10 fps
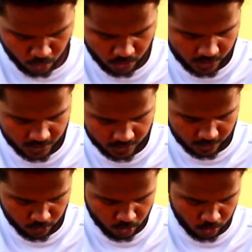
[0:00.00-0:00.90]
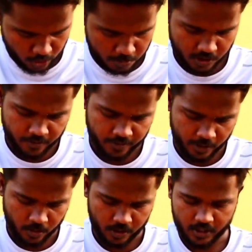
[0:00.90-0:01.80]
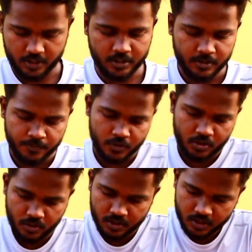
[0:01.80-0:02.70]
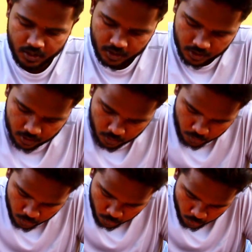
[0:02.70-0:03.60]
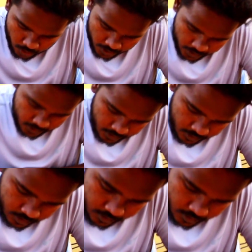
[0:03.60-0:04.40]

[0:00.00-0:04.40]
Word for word: ப்ளூ கலர் அண்ட் டூ ட்ராப்ஸ் ஆஃப் எல்லோ கலர் ஸோ வந்து ஒன்